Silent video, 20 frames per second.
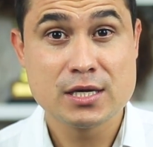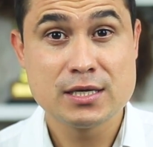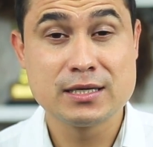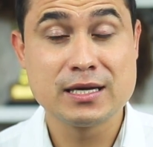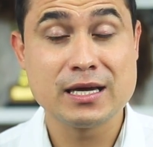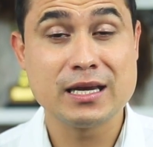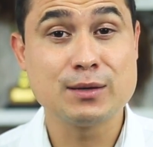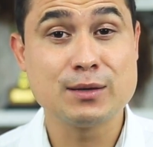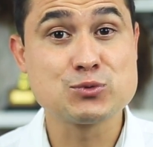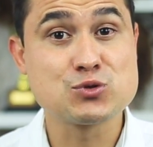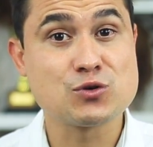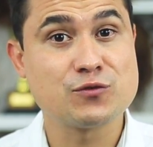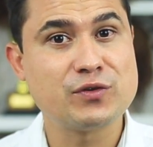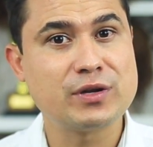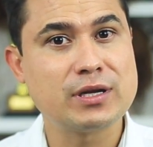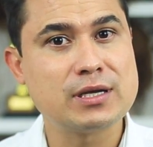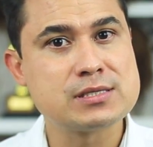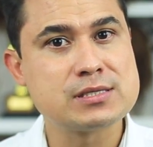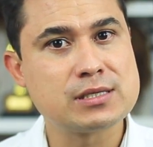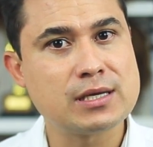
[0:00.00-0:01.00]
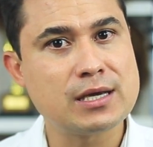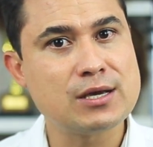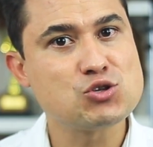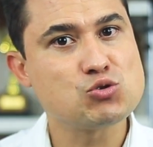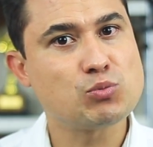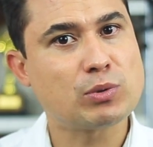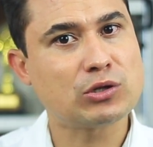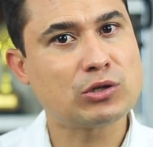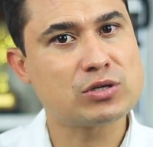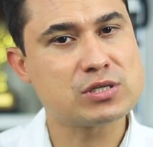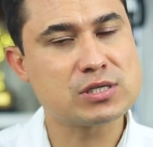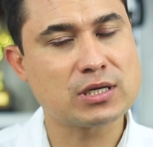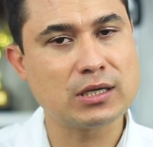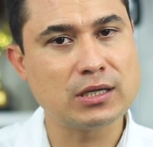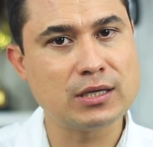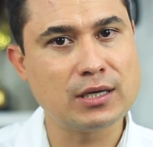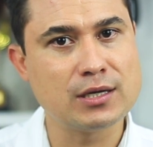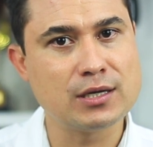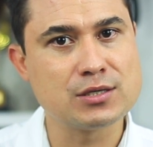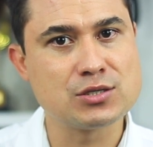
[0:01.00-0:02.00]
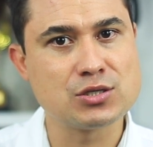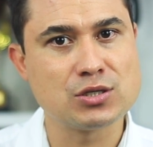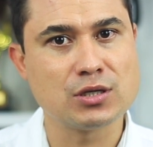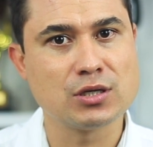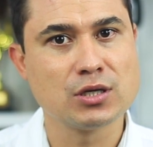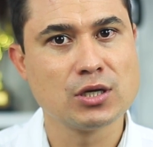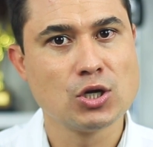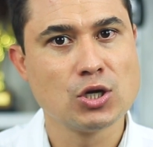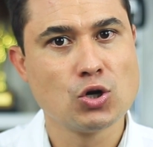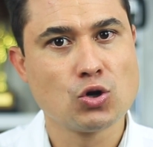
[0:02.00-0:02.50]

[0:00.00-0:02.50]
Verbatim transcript: e queremos oferecer isso para a nossa cliente